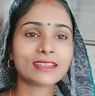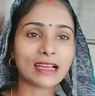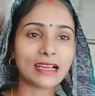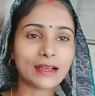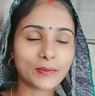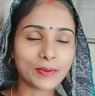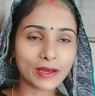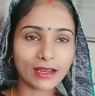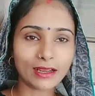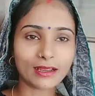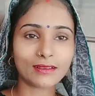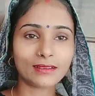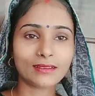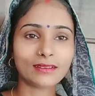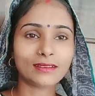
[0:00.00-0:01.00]
जहाँ
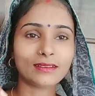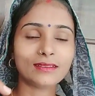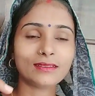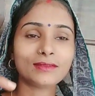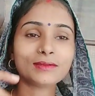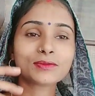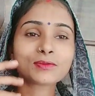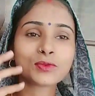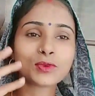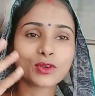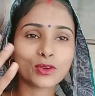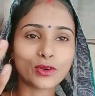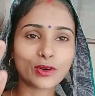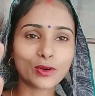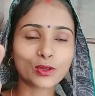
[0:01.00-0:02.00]
पर
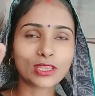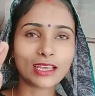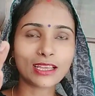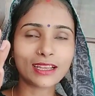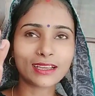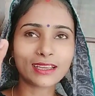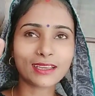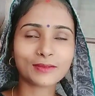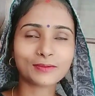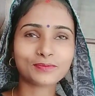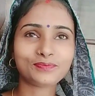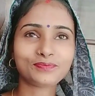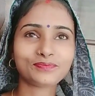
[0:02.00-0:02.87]
वो होता है ना कि